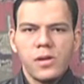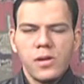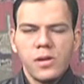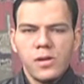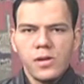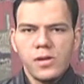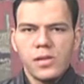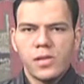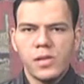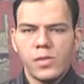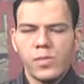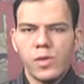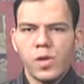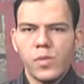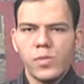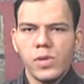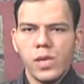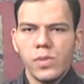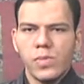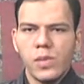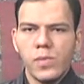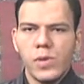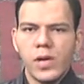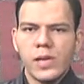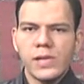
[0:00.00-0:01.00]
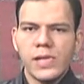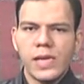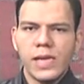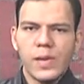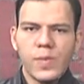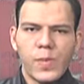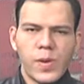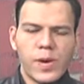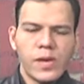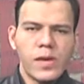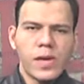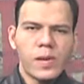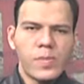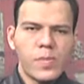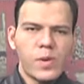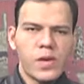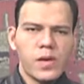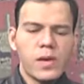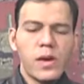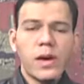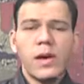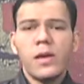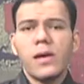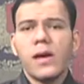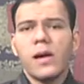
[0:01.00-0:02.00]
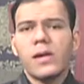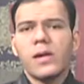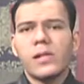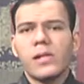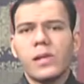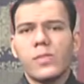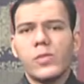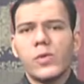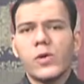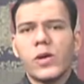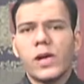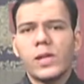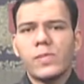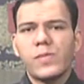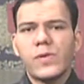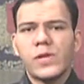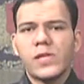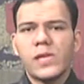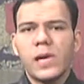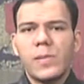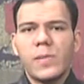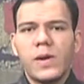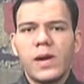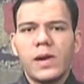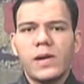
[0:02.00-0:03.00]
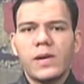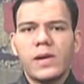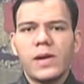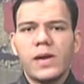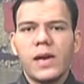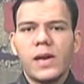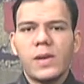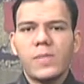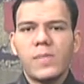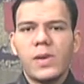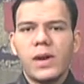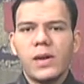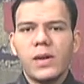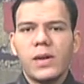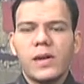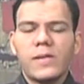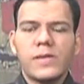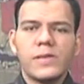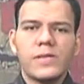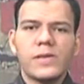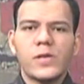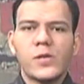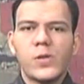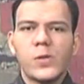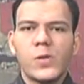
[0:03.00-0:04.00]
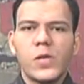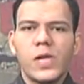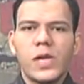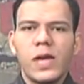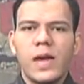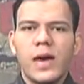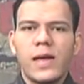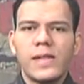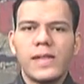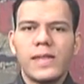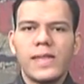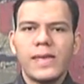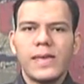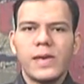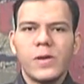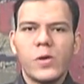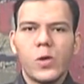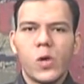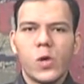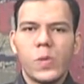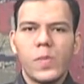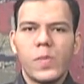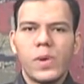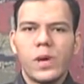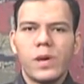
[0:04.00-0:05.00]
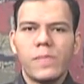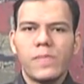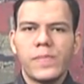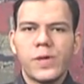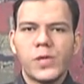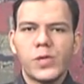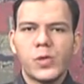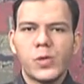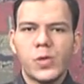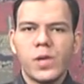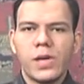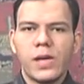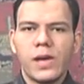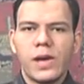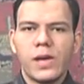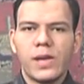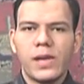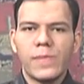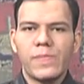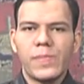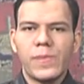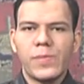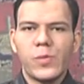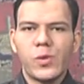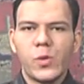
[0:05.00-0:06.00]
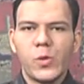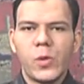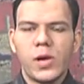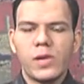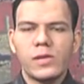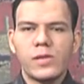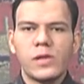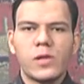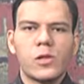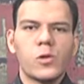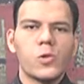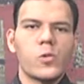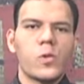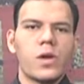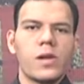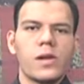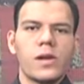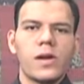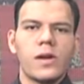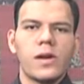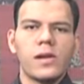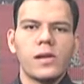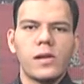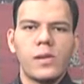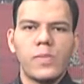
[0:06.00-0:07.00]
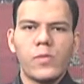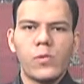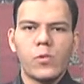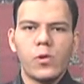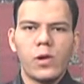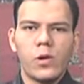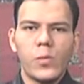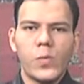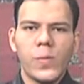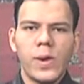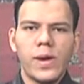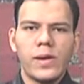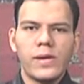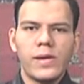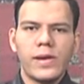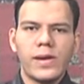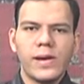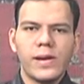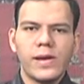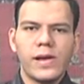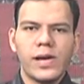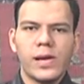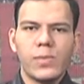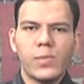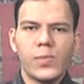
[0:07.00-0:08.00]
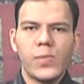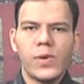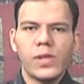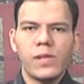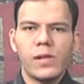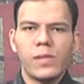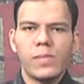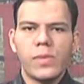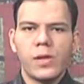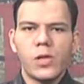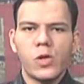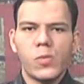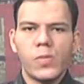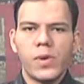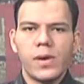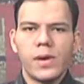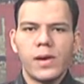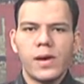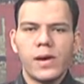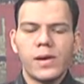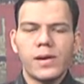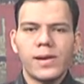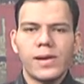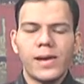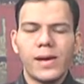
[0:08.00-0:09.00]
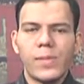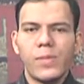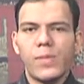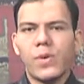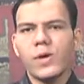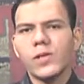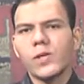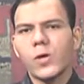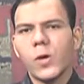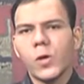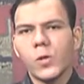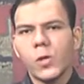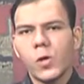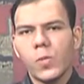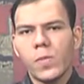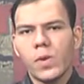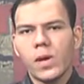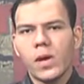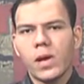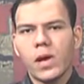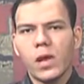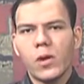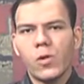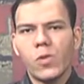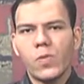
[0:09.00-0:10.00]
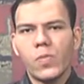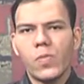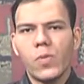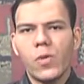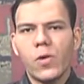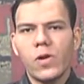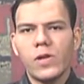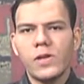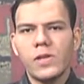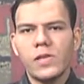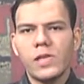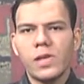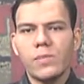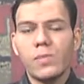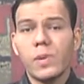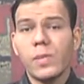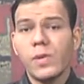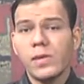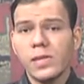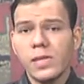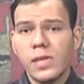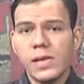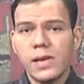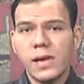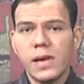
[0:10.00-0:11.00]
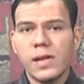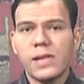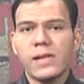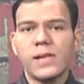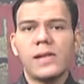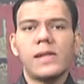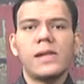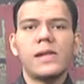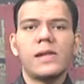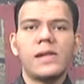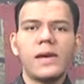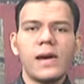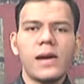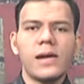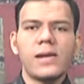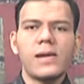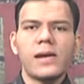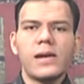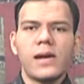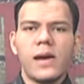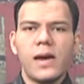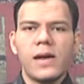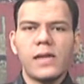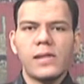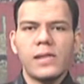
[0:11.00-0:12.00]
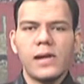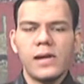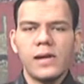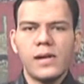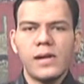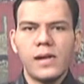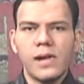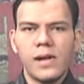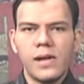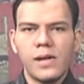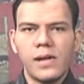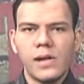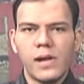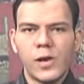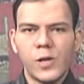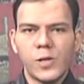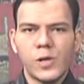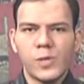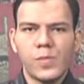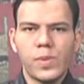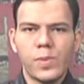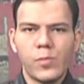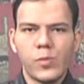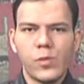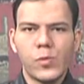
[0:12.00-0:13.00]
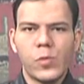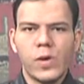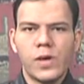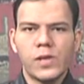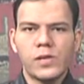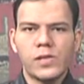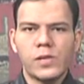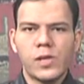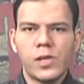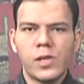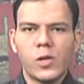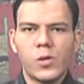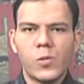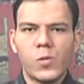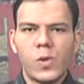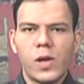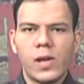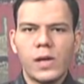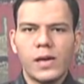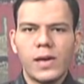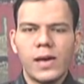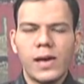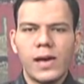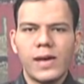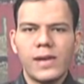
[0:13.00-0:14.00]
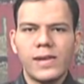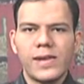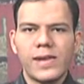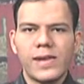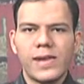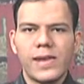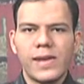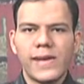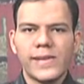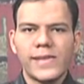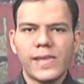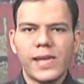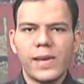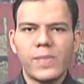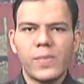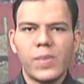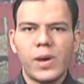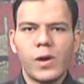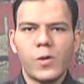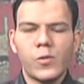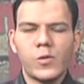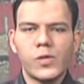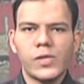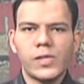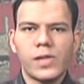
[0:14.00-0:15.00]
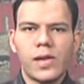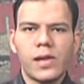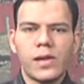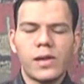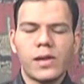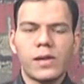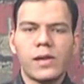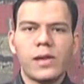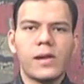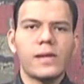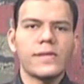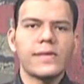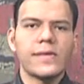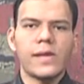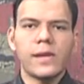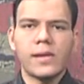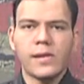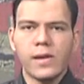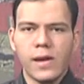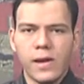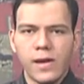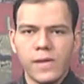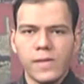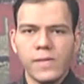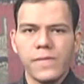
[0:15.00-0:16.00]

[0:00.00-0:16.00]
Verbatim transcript: Sebelumnya pemirsa mayat pria yang ditemukan bersamaan dengan mayat Suniati korban penculikan dan pembunuhan satu keluarga di Pulau Pandang Kabupaten Batubara 16 Oktober lalu polisi memastikan tidak ada kaitan dengan kasus pembunuhan satu keluarga di Desa Bangunsari Deli Serdang.